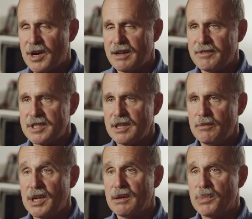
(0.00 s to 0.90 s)
nos
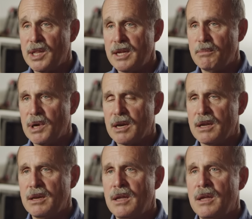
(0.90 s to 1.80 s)
quejamos de la falta de
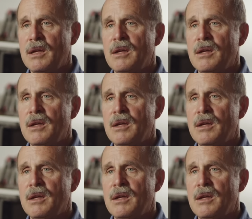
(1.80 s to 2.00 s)
esta,